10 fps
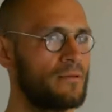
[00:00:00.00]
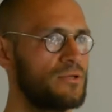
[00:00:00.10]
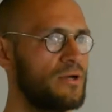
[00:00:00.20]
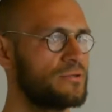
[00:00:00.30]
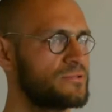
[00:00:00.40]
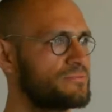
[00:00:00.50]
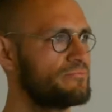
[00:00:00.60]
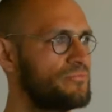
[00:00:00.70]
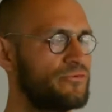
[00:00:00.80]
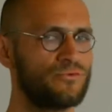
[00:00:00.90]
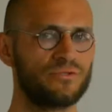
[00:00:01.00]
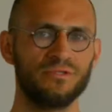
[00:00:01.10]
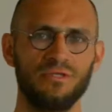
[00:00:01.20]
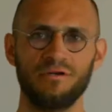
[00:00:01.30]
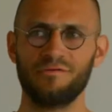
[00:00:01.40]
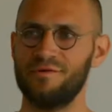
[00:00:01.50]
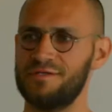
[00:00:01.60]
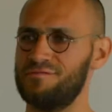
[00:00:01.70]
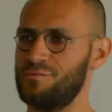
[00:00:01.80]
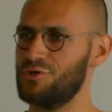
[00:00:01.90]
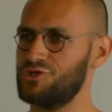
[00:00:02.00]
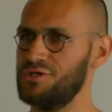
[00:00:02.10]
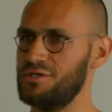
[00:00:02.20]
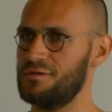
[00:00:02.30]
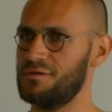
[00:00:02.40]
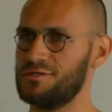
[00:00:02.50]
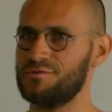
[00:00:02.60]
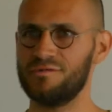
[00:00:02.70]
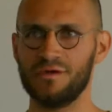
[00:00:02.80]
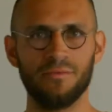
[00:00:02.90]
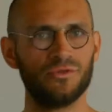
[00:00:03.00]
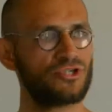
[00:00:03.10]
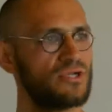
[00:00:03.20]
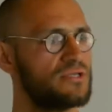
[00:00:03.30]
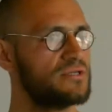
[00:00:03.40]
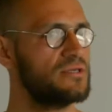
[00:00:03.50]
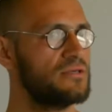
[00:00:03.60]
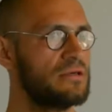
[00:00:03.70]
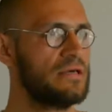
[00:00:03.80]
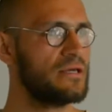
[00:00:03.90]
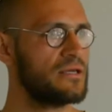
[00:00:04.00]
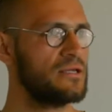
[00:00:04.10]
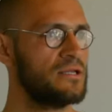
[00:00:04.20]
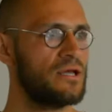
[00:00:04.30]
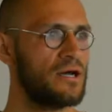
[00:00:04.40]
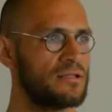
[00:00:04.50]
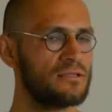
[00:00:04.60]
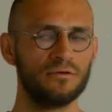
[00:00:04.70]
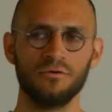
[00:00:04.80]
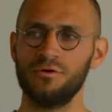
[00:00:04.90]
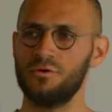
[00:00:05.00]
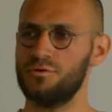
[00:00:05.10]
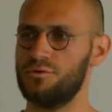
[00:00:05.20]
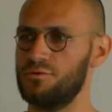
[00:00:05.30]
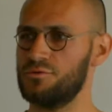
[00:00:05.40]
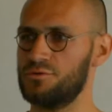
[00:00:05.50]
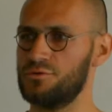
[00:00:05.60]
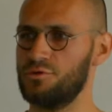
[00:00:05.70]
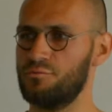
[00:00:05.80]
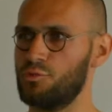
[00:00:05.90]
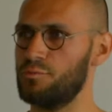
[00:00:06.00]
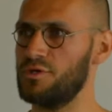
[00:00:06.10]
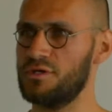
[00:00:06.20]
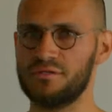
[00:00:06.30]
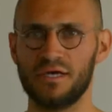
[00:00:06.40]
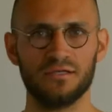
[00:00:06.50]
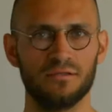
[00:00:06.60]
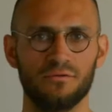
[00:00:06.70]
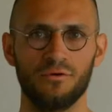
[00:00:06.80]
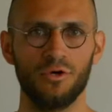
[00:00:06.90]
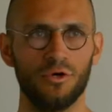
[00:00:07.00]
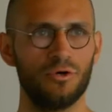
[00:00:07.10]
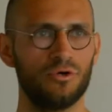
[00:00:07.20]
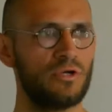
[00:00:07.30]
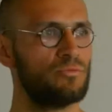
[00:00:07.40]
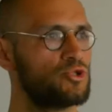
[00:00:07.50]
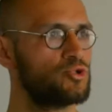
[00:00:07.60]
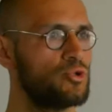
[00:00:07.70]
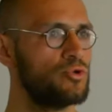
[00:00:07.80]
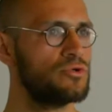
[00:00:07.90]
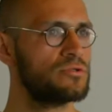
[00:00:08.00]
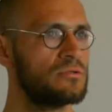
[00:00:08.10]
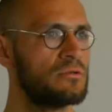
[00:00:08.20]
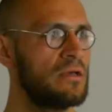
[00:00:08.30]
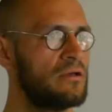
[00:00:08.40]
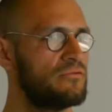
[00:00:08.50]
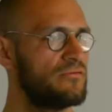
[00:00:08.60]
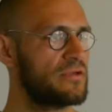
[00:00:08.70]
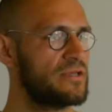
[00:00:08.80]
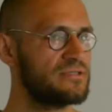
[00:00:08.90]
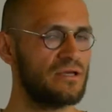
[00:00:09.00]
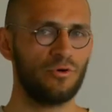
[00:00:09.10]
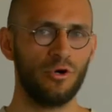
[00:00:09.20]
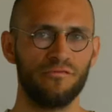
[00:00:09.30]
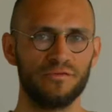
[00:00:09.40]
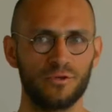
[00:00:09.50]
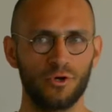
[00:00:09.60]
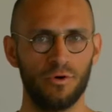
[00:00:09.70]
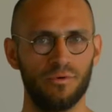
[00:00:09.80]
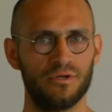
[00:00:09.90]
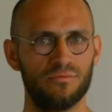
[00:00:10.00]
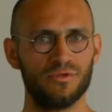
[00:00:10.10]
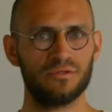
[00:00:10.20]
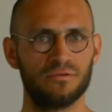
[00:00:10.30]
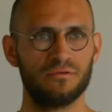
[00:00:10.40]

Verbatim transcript: ja, es, wir funktionieren quasi wie Maschinen. Also wir haben eine Strategie, gehen in die Hand und äh, probieren Sachen äh, damit zu lösen. Wir vergessen aber oft den Körper damit.